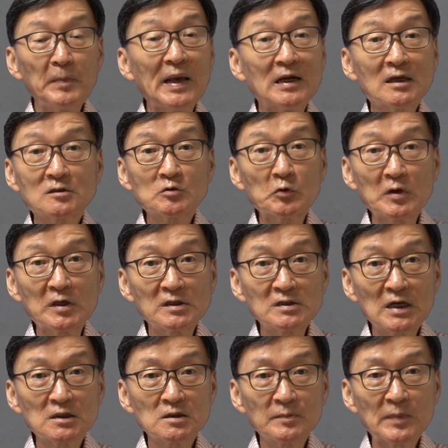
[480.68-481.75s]
페나소닉
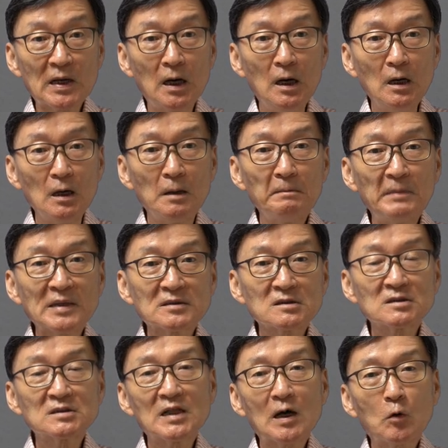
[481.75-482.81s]
있지 않습니까?
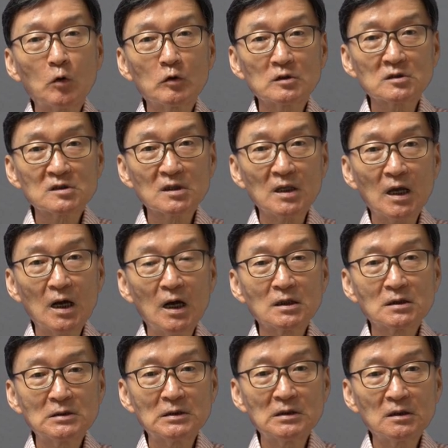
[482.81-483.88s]
마스시다
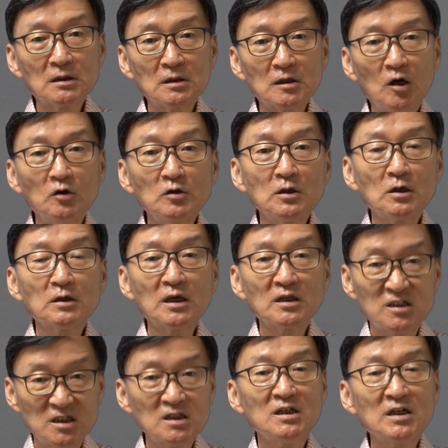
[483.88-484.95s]
고노스케가 그
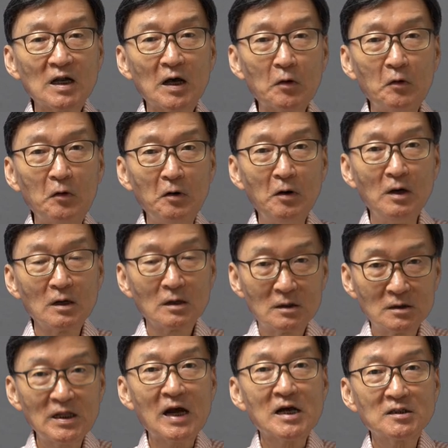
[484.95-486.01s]
경영의 신이라고
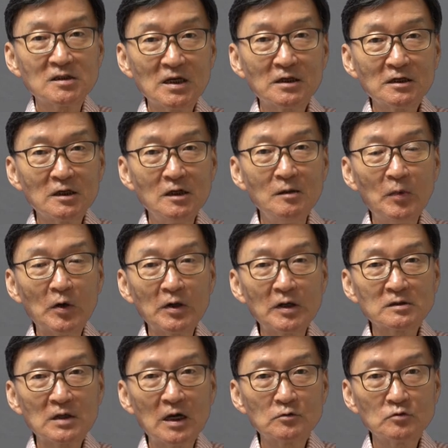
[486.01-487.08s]
그 당시에는
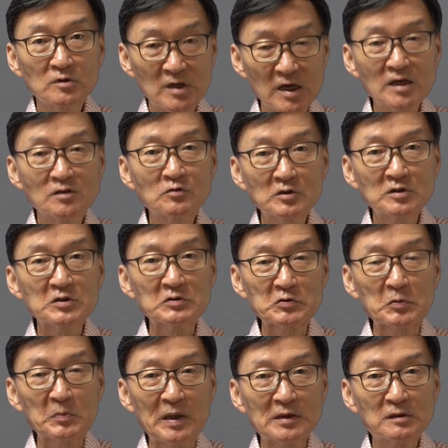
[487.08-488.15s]
일본에서 아주 세계적으로
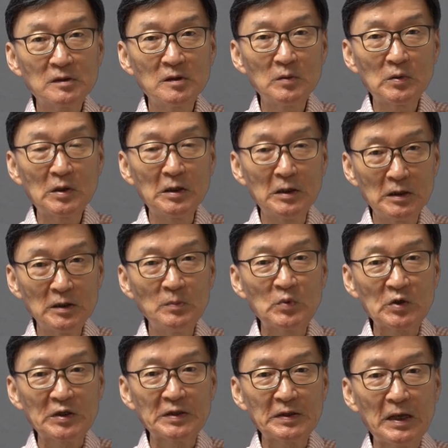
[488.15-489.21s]
칭송받던
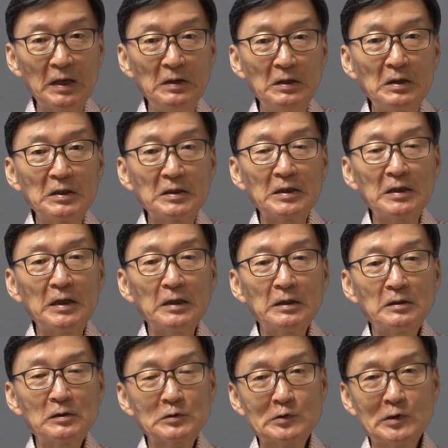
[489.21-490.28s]
인물인데
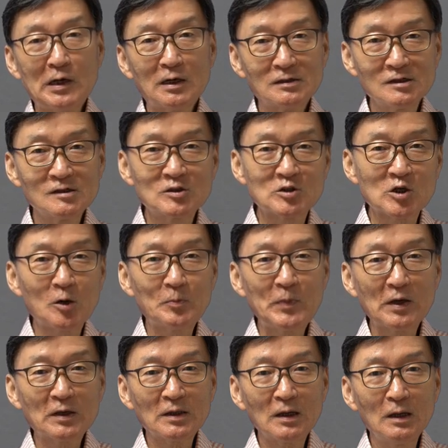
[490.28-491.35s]
예, 자,
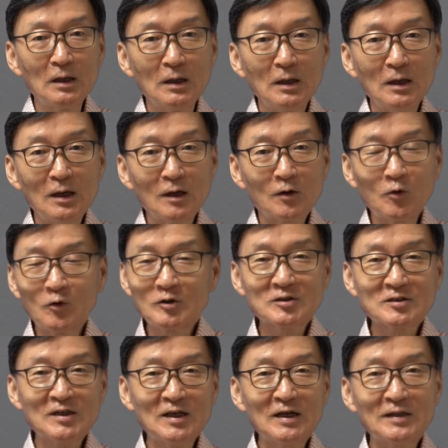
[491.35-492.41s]
등시화병이
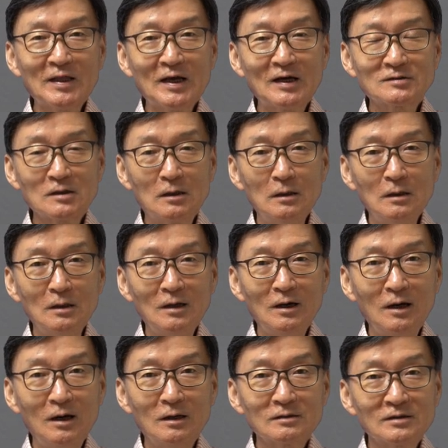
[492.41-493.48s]
고노스케한테 가서
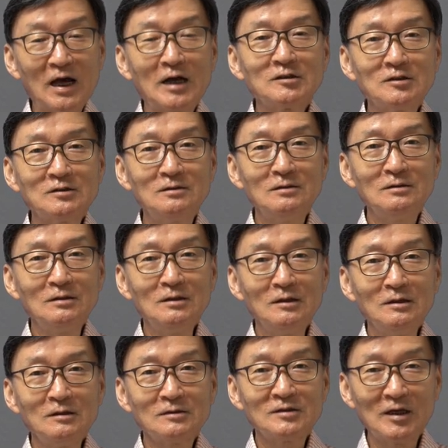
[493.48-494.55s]
아 당신을
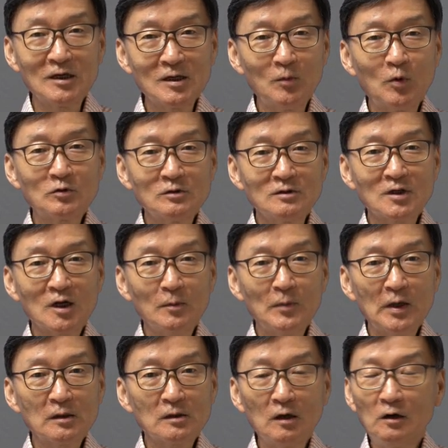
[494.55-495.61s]
세계 모든
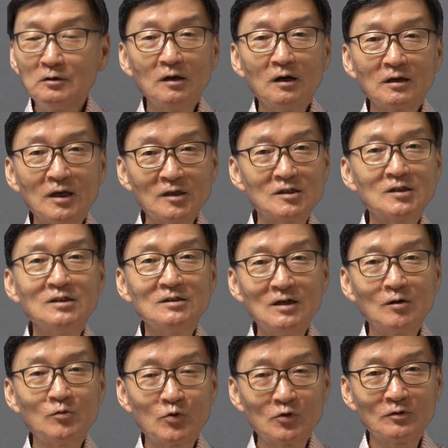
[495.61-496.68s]
사람이 경영의
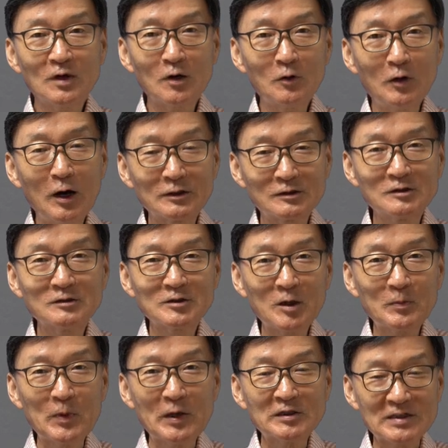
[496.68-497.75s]
신이라고 부른다고 아
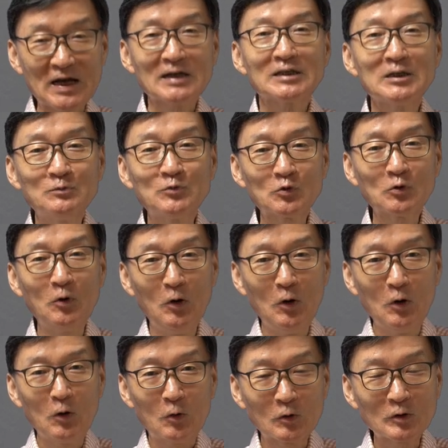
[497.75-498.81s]
등지화병이 자기 입으로
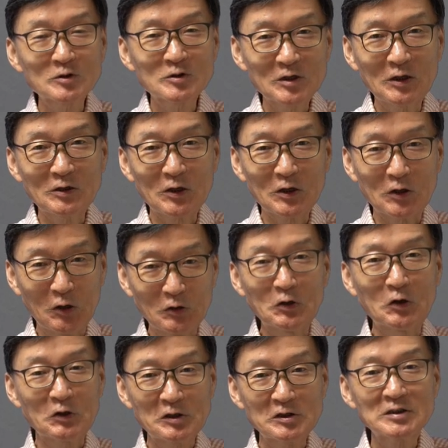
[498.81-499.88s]
고노스케한테
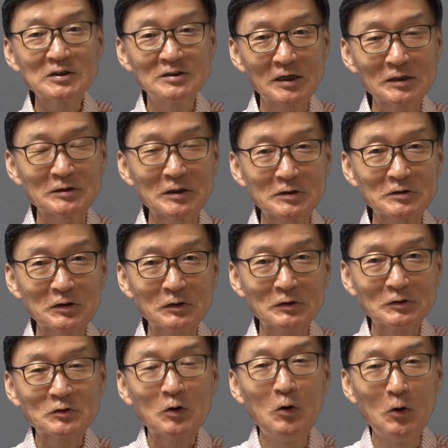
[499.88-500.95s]
경영의 신이라 그랬어요.
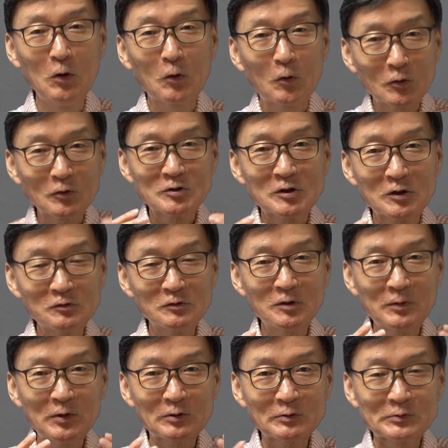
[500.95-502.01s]
근데 그러니까 또 고노스케도
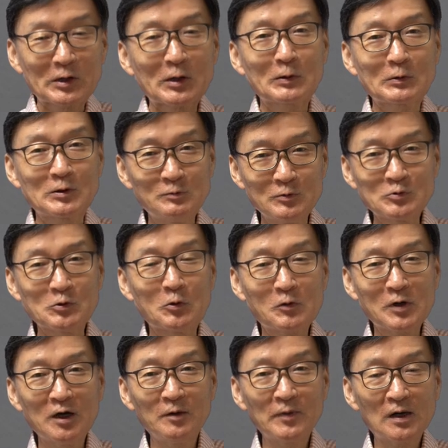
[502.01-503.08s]
입이 착 기분
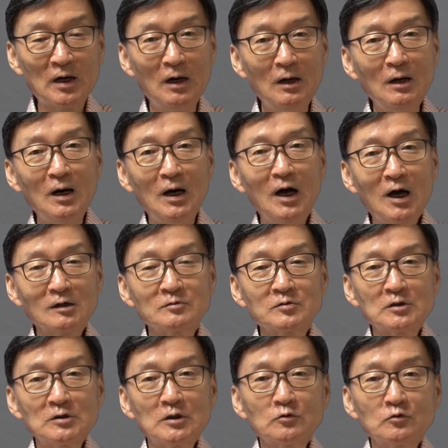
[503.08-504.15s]
좋을 거 아닙니까? 아
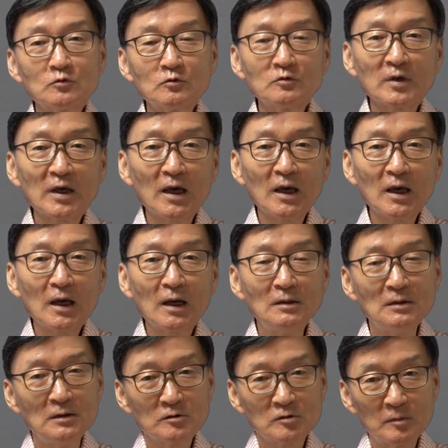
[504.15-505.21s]
그러면서 이제 중국에
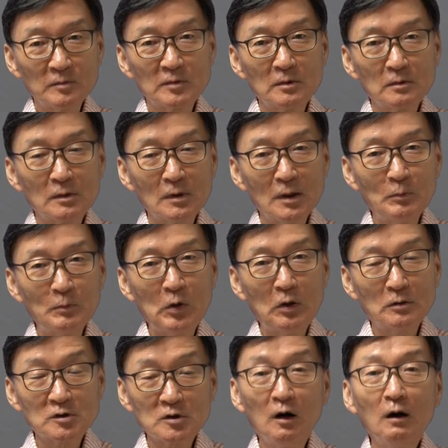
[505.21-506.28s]
좀뭐
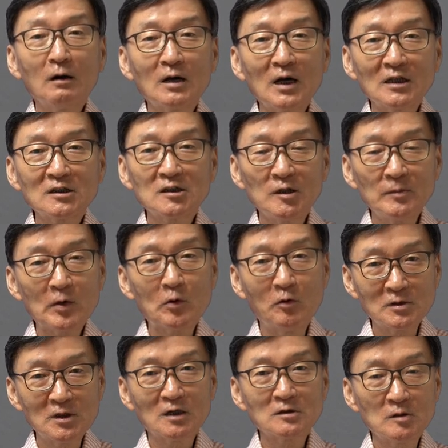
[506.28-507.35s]
아, 저가 TV
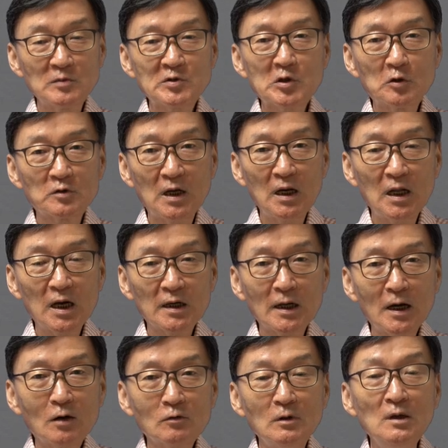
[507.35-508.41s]
공장 좀 세워달라
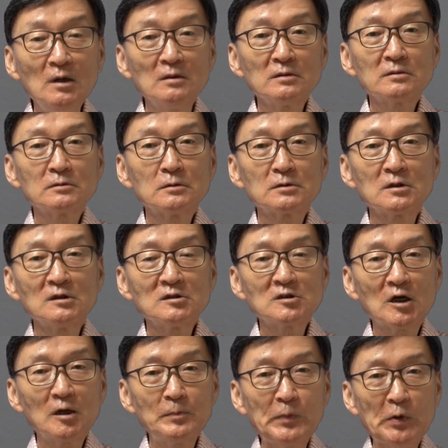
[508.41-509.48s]
그래갖고
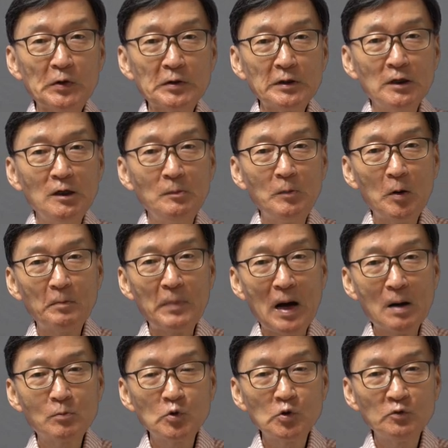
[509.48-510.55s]
등샤평이 일본
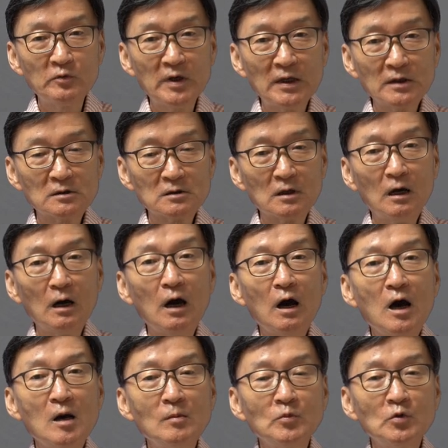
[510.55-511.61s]
방문 이후에
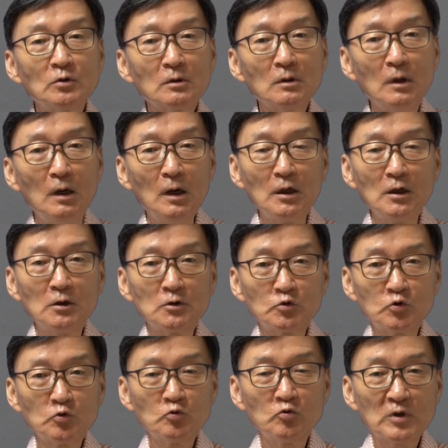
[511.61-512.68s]
처음으로
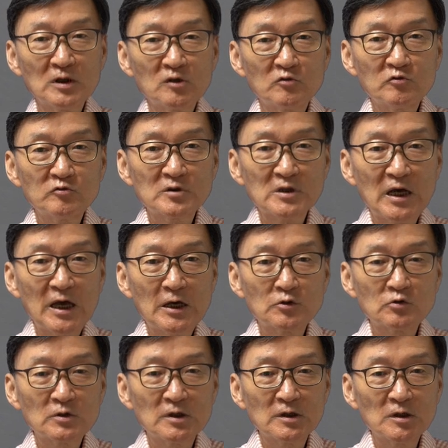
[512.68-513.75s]
중국에
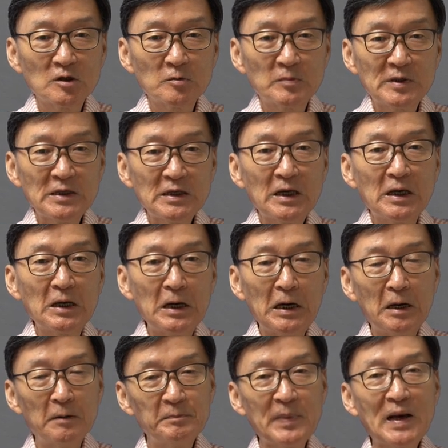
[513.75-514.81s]
투자해준 기업이
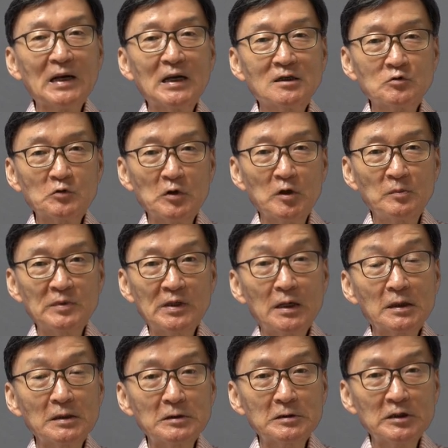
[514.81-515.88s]
아, 파나소닉입니다.
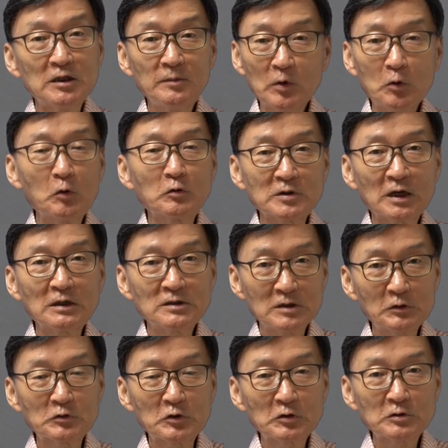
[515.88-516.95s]
이렇게 TV 공장을
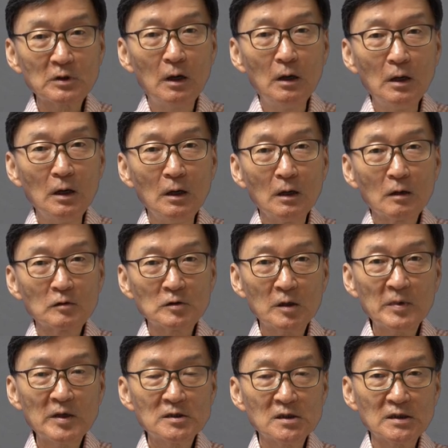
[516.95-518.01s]
세워줬죠. 그
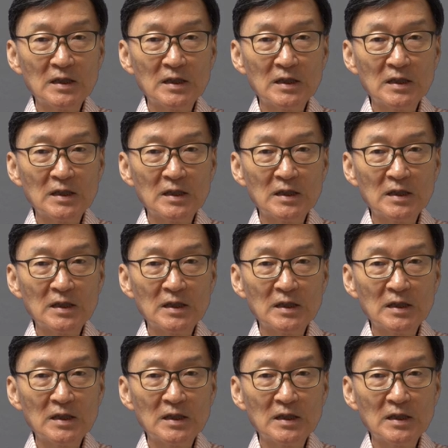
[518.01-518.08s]
다음에 이제